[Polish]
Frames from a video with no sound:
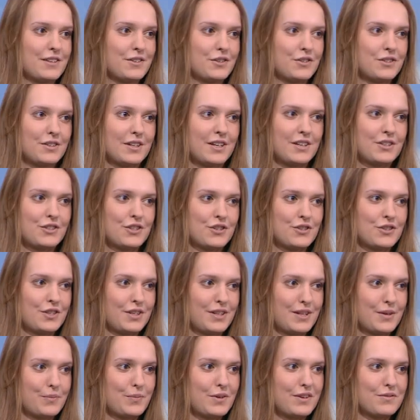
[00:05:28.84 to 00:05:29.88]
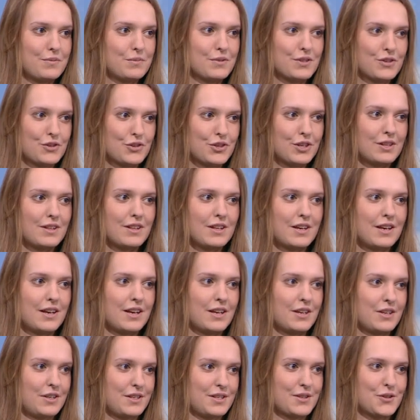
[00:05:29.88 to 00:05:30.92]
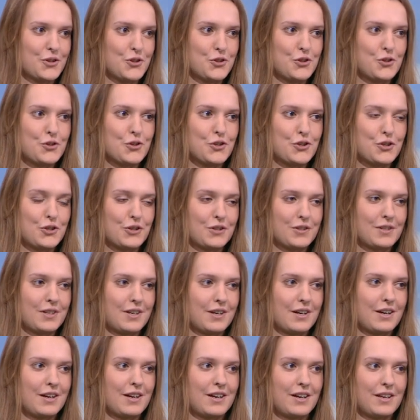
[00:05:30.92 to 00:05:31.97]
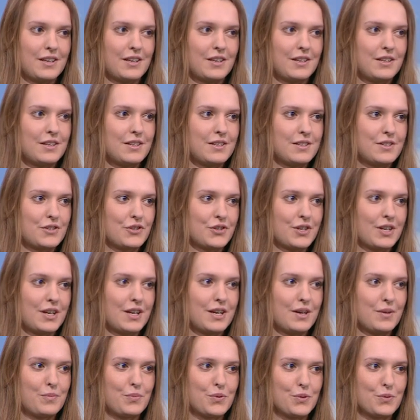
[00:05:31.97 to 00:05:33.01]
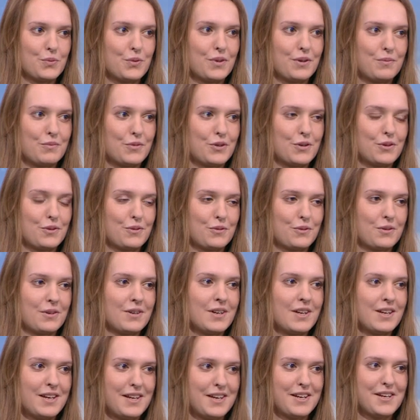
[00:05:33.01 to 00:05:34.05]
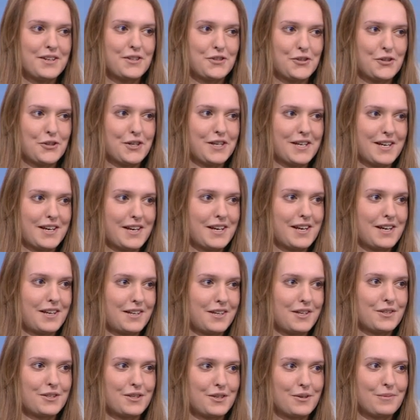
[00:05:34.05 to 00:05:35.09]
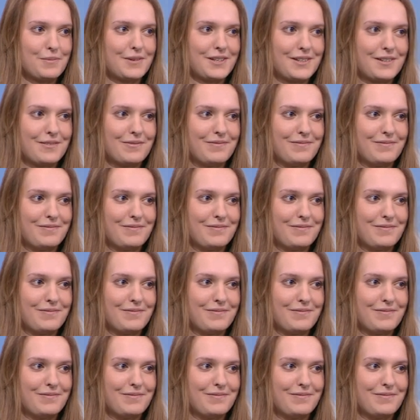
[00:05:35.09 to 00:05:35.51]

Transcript: najczęściej na prawym skrzydle i schodzi do środka i, i strzela po długim rogu, trochę jak Arjen Robben.